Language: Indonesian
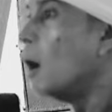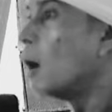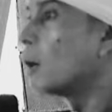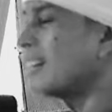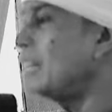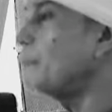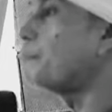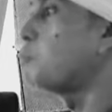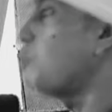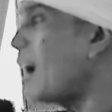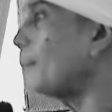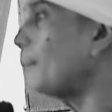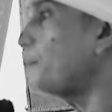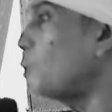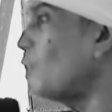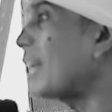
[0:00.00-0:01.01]

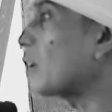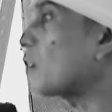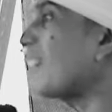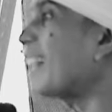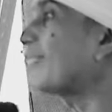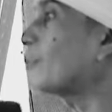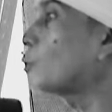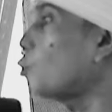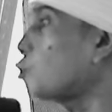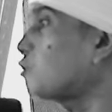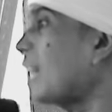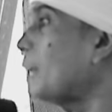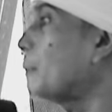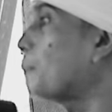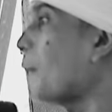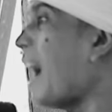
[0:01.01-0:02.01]
ribuan pulau,
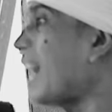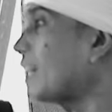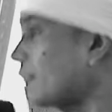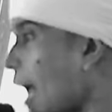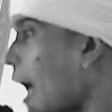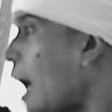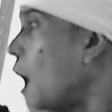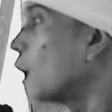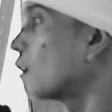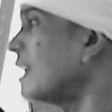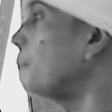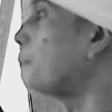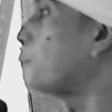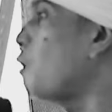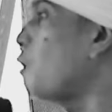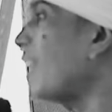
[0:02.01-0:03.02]
ratusan bahasa,
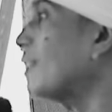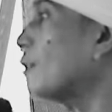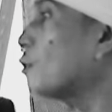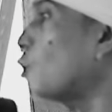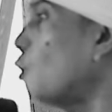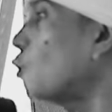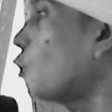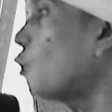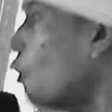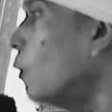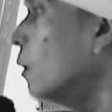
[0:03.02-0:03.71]
ribuan suku.